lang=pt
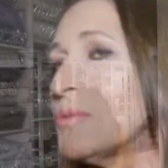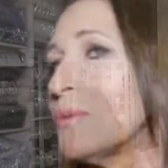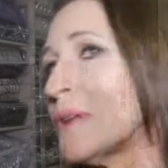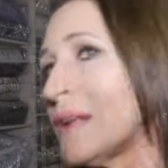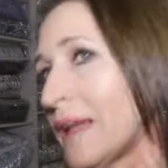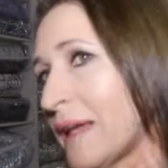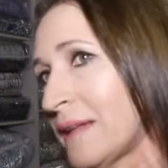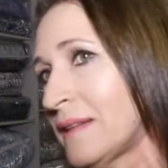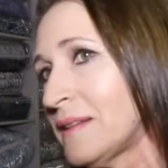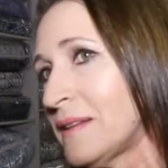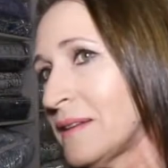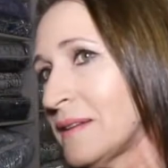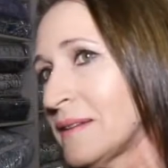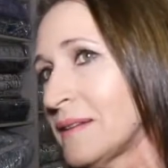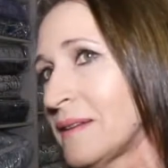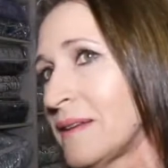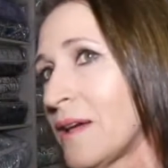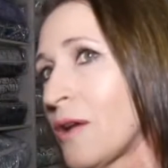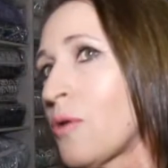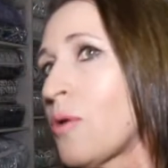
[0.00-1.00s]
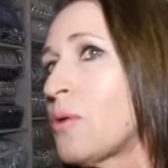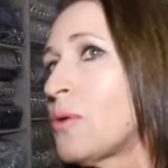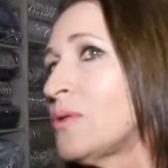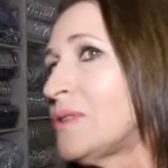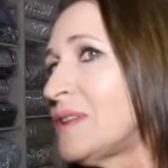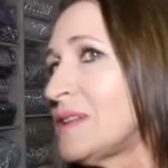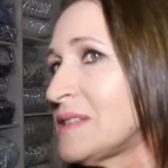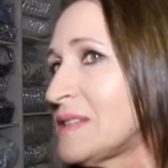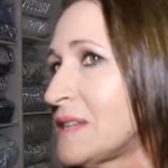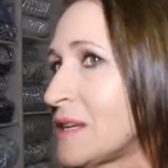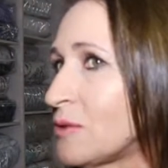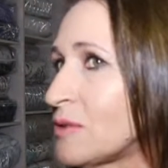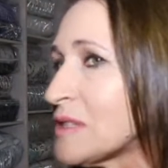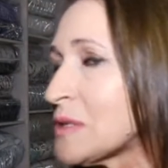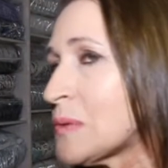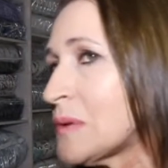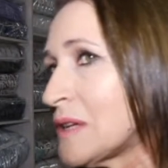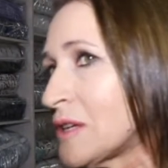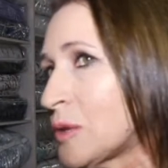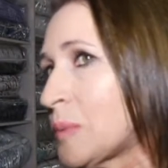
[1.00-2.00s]
do cliente, com o tecido
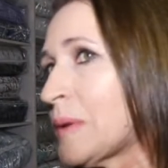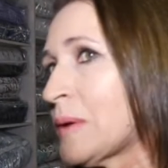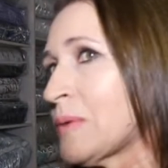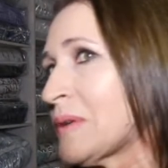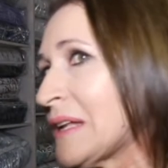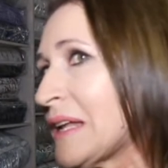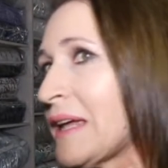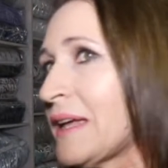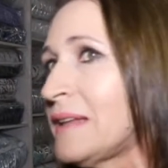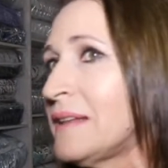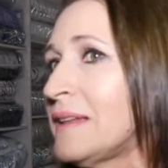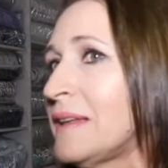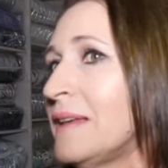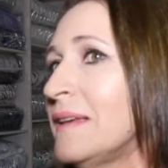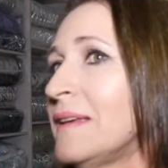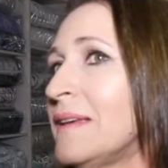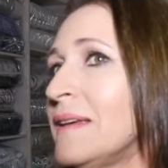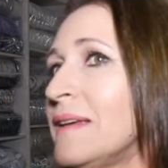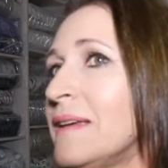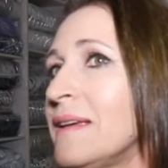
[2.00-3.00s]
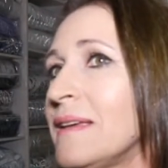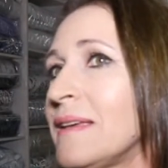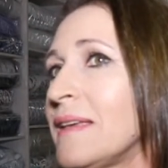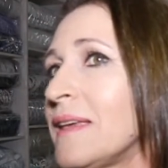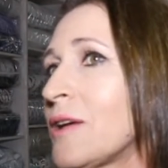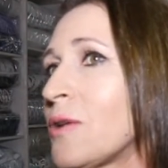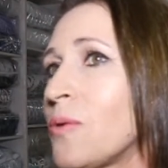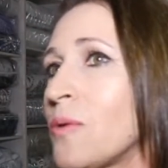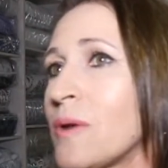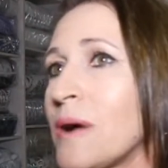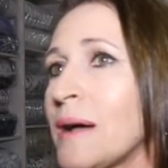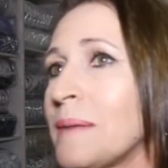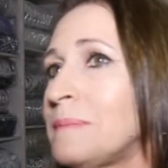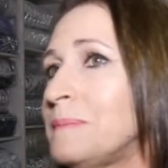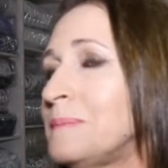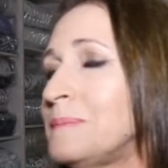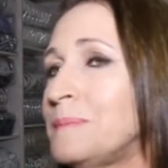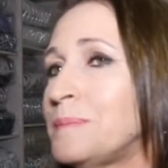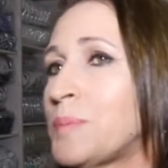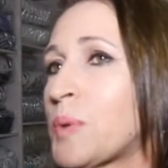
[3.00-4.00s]
escolhido pelo cliente e com a
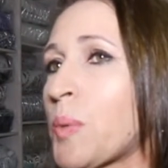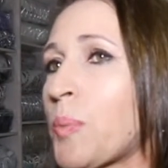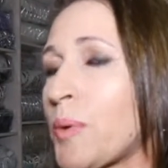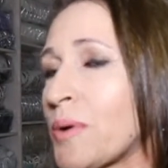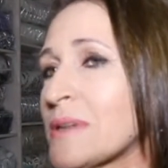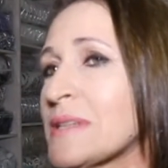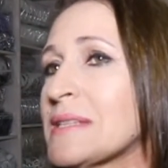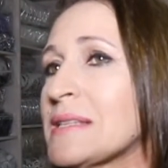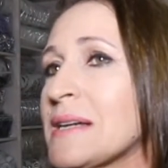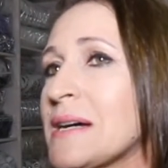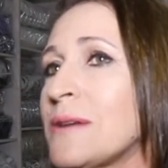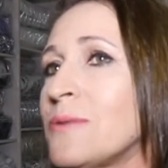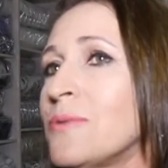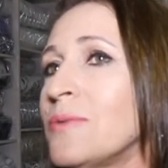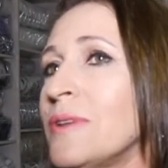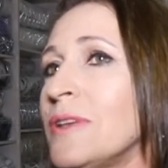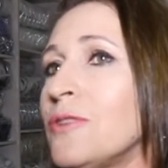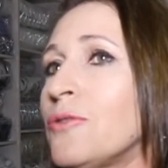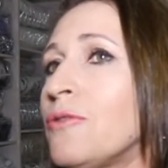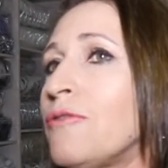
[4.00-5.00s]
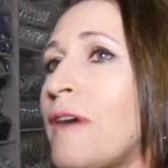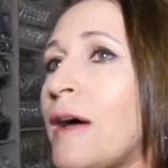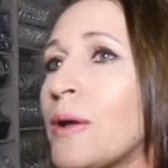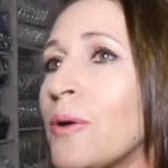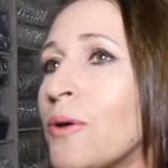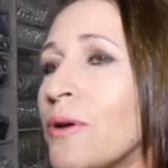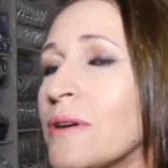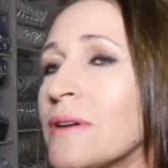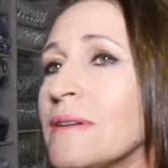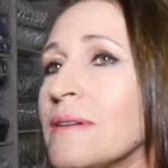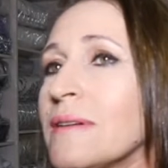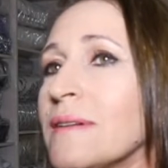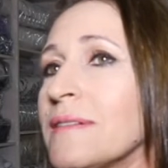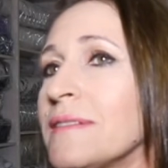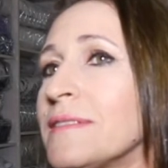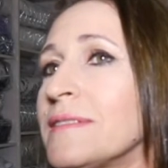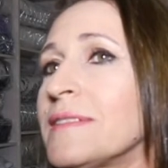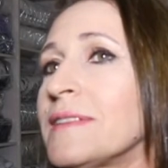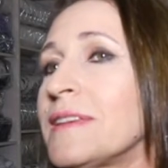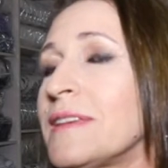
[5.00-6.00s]
proporção e o valor
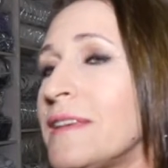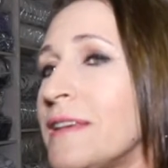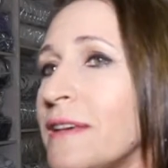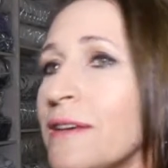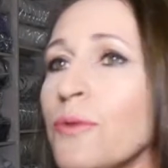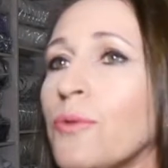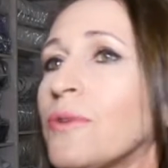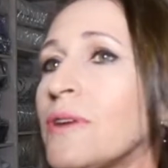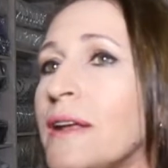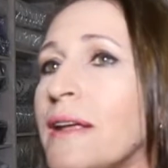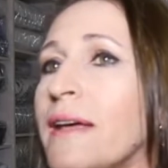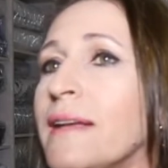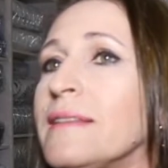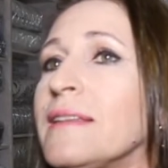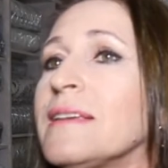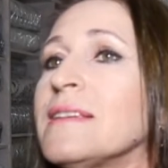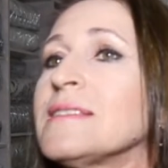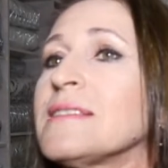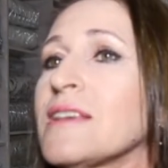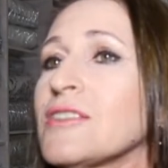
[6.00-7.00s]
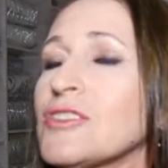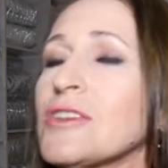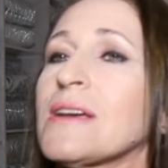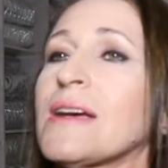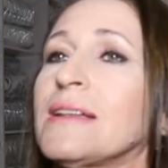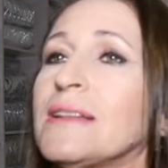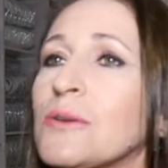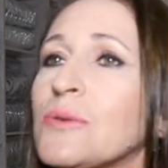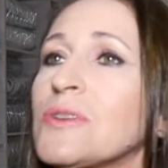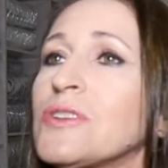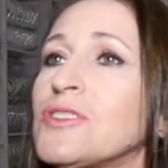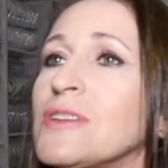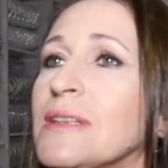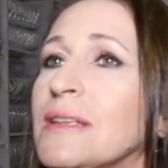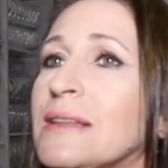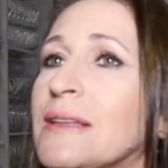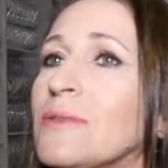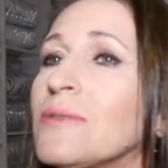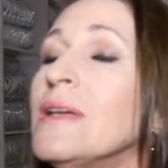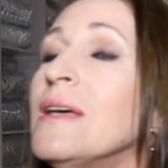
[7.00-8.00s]
que o cliente quiser chegar na cortina.
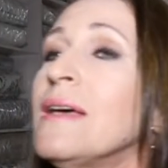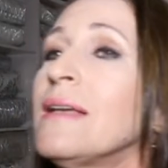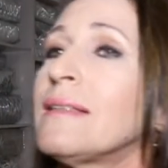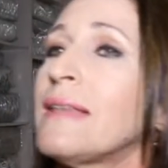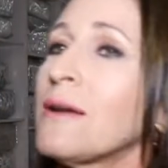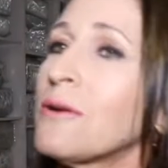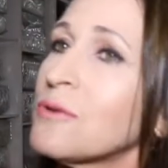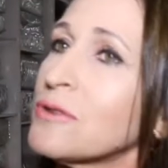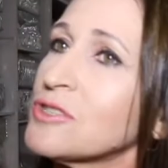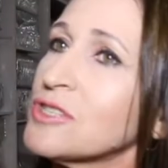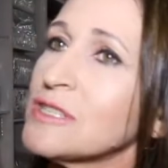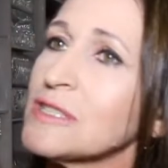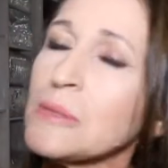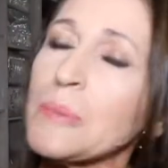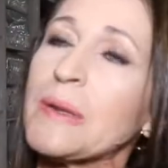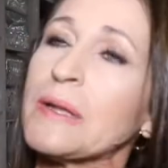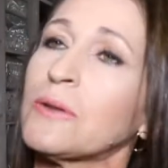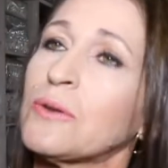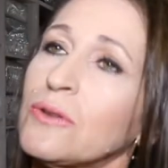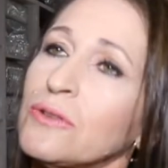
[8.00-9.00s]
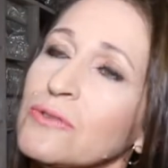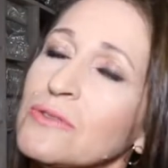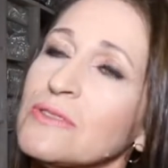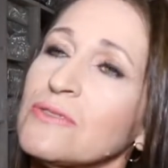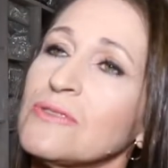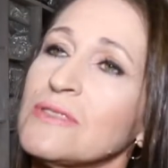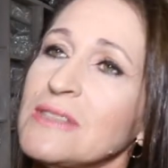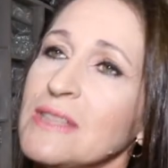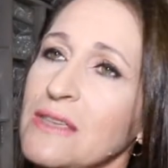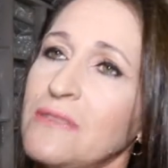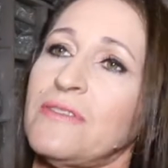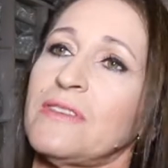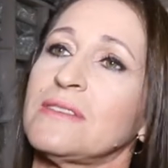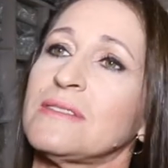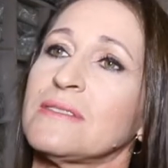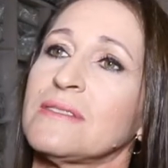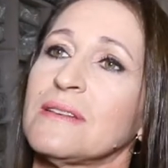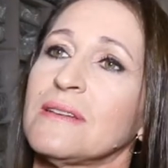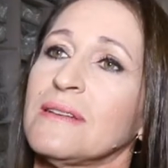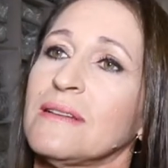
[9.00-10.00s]
Então, tem cortinas para todos os
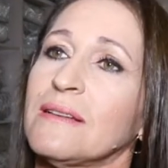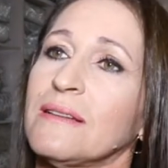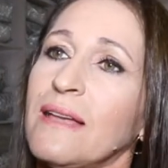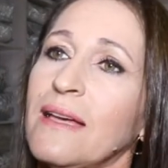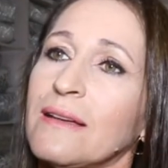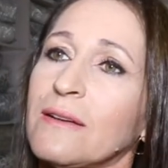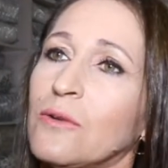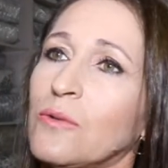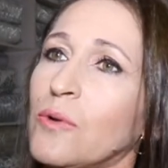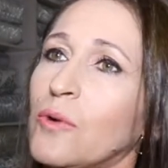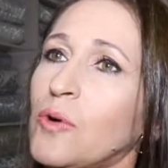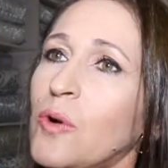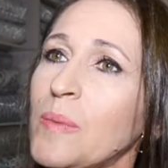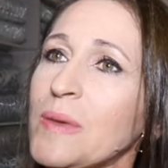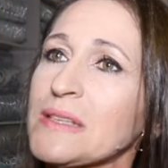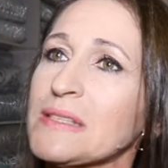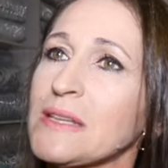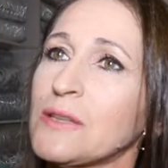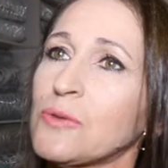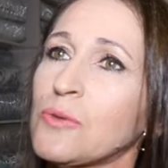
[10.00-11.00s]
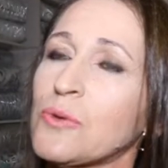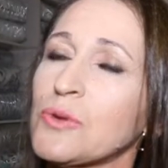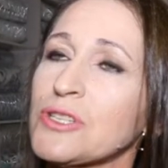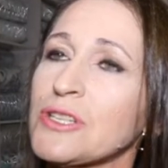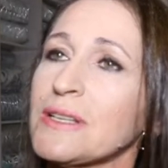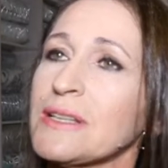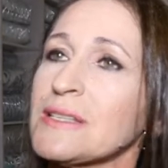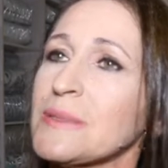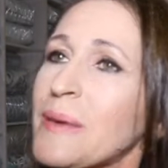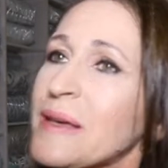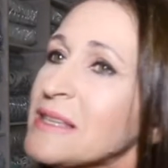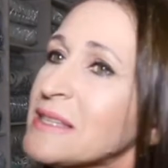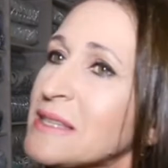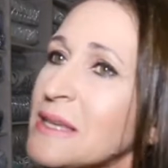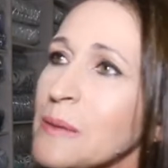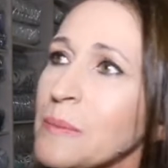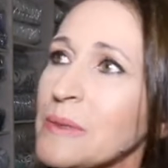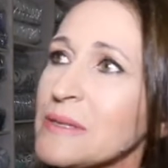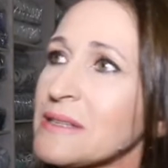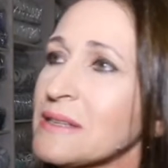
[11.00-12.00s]
níveis, né? Começando com cortinas mais
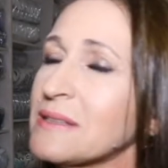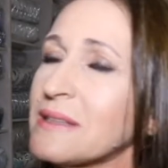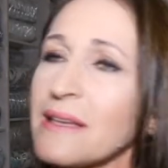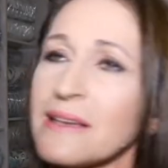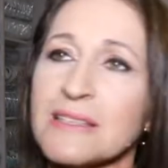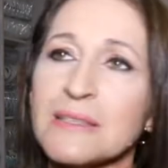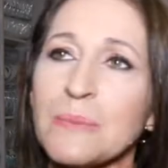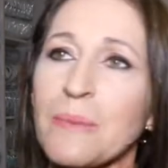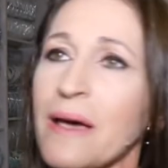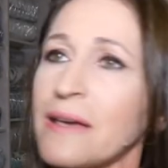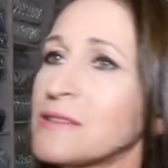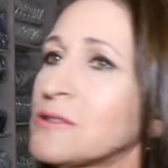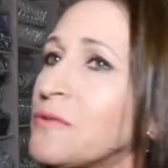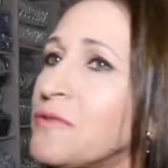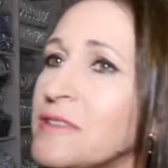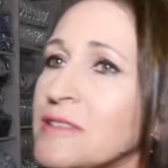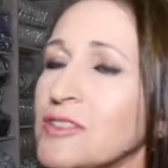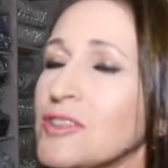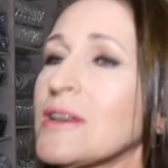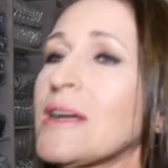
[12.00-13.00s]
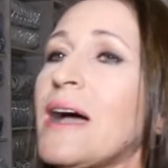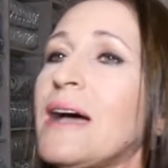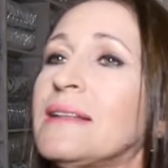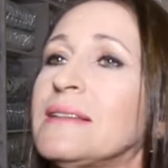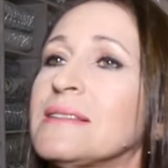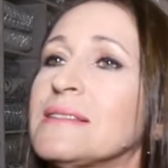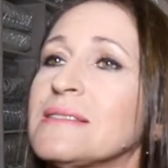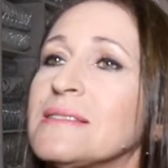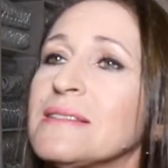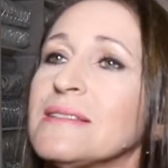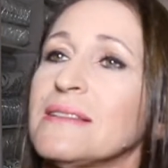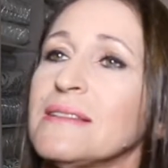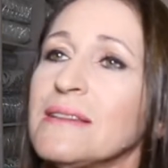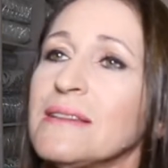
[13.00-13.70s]
simples até as mais sofisticadas